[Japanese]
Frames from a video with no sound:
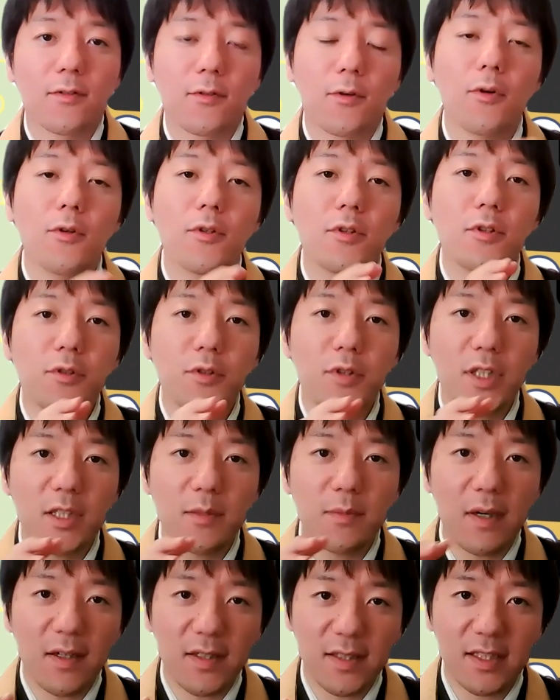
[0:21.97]
こういう言
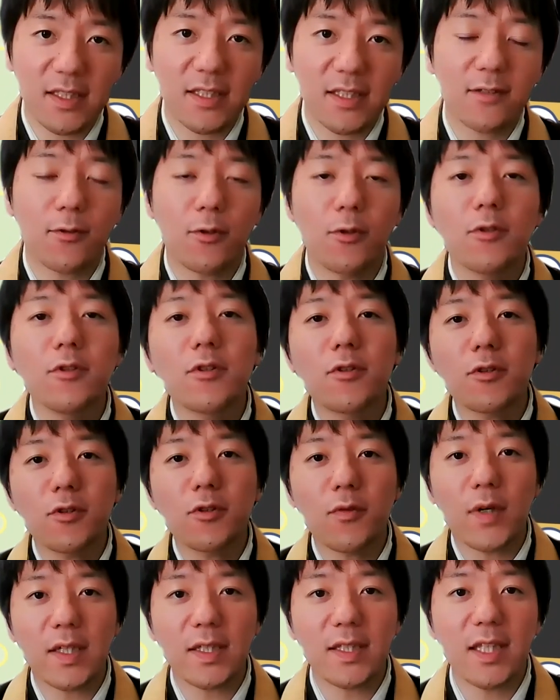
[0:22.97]
い回し、こういうこ
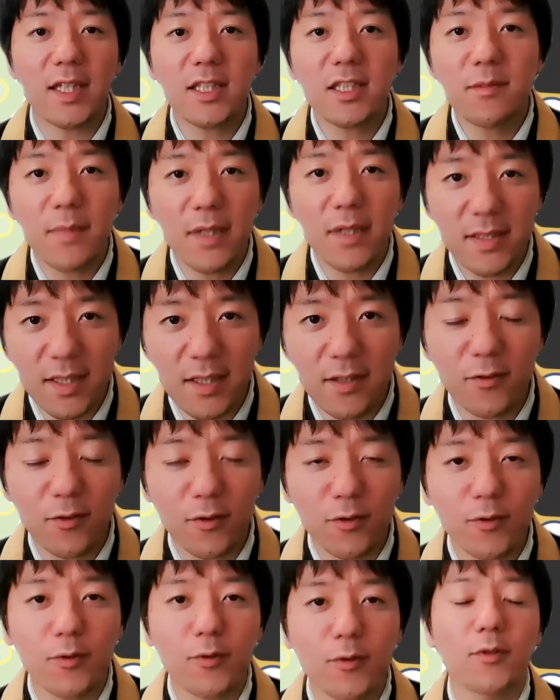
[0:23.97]
とはいたしません
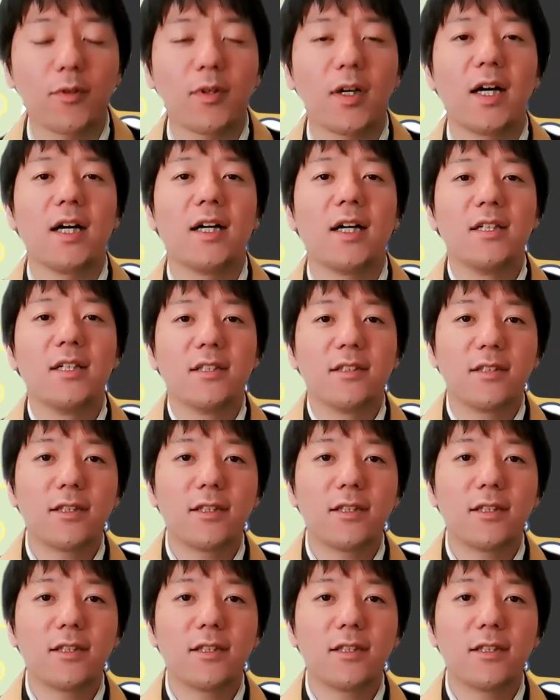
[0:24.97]
ということが、